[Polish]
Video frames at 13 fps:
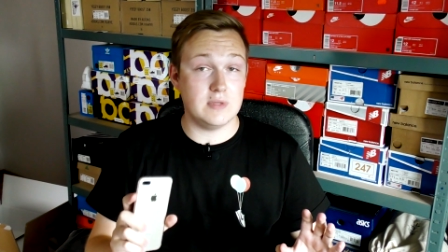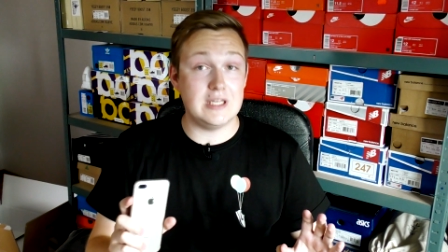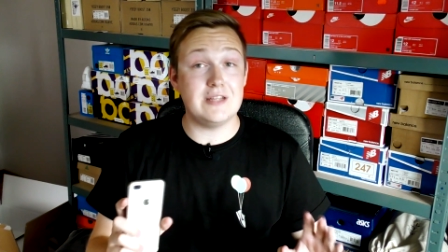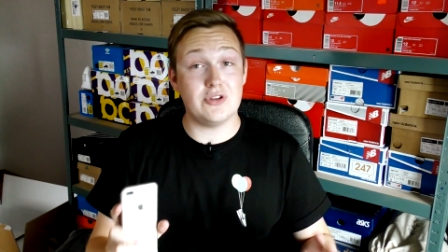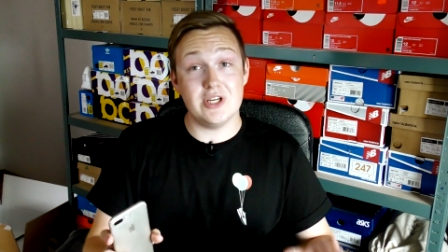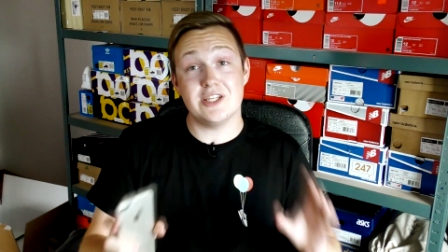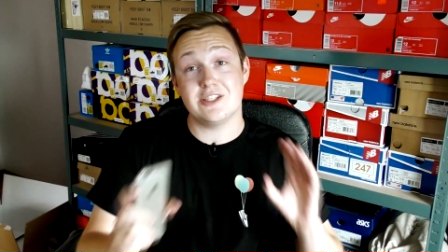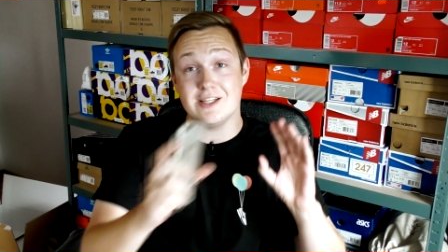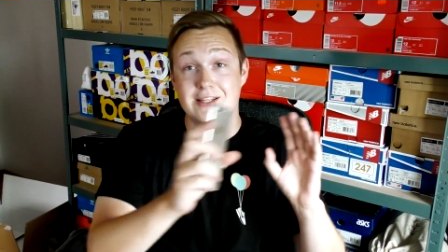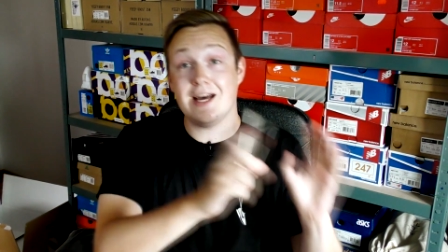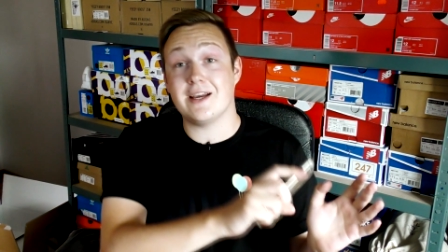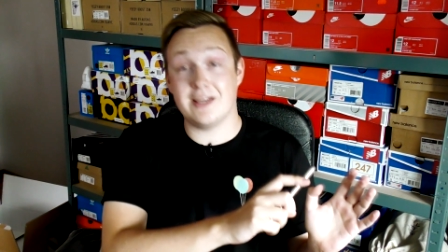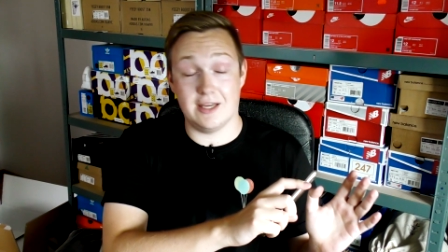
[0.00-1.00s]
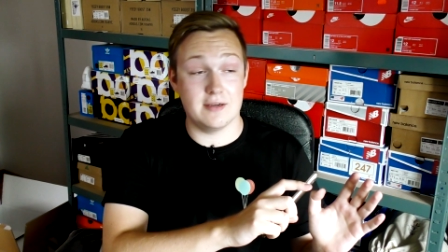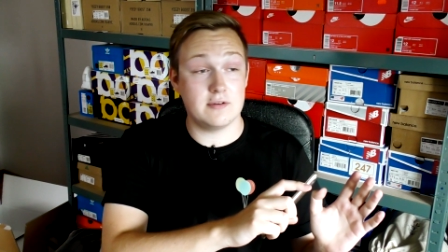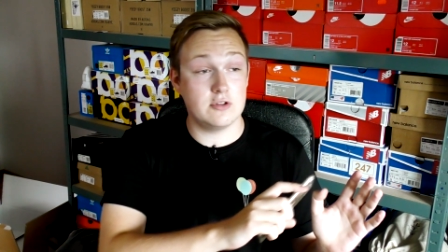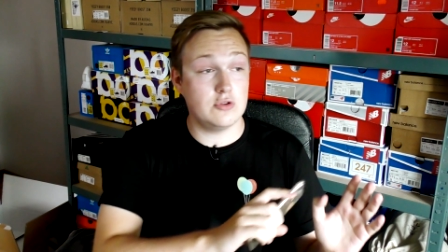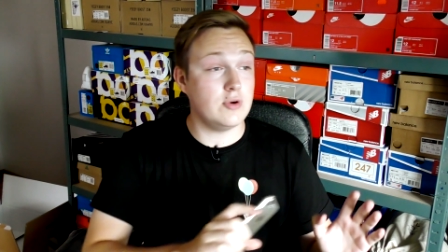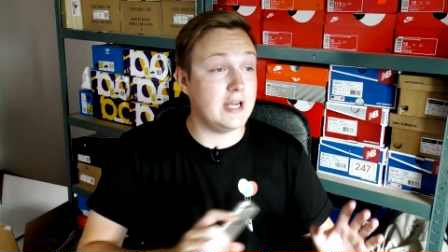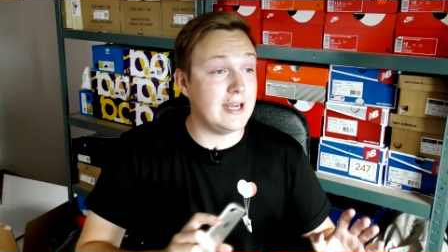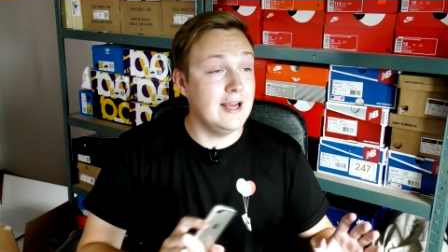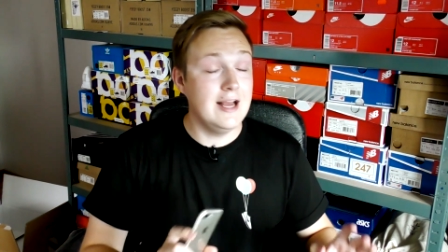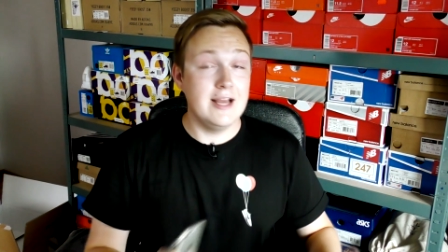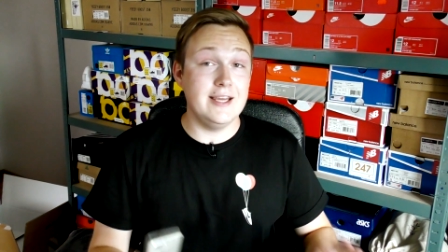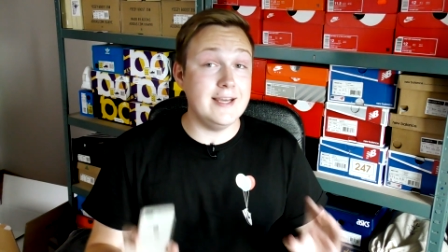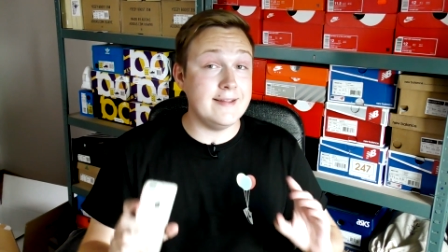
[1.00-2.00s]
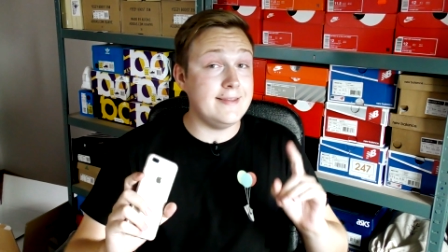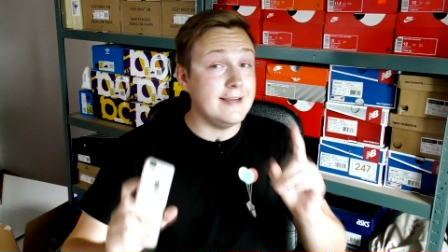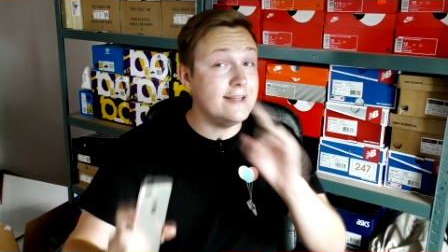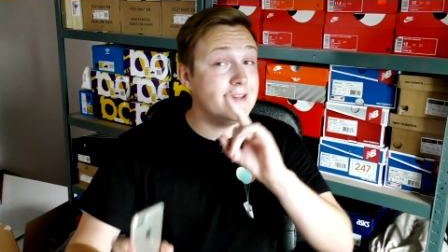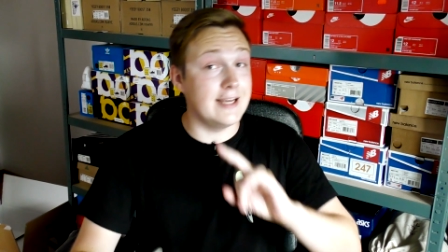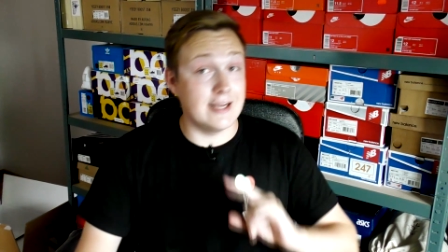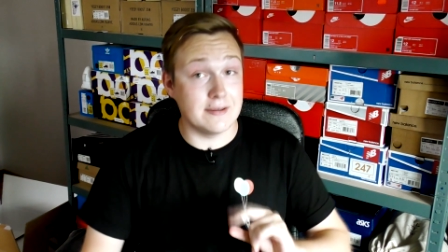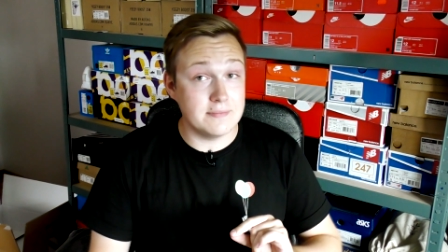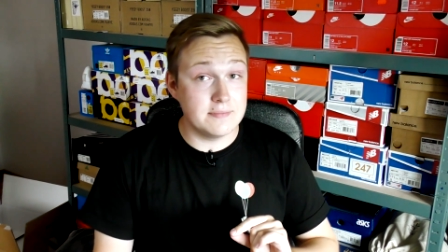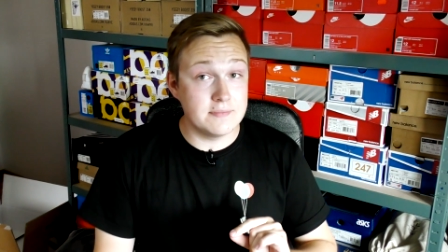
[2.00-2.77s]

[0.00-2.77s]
i to jeszcze takie, które jedyne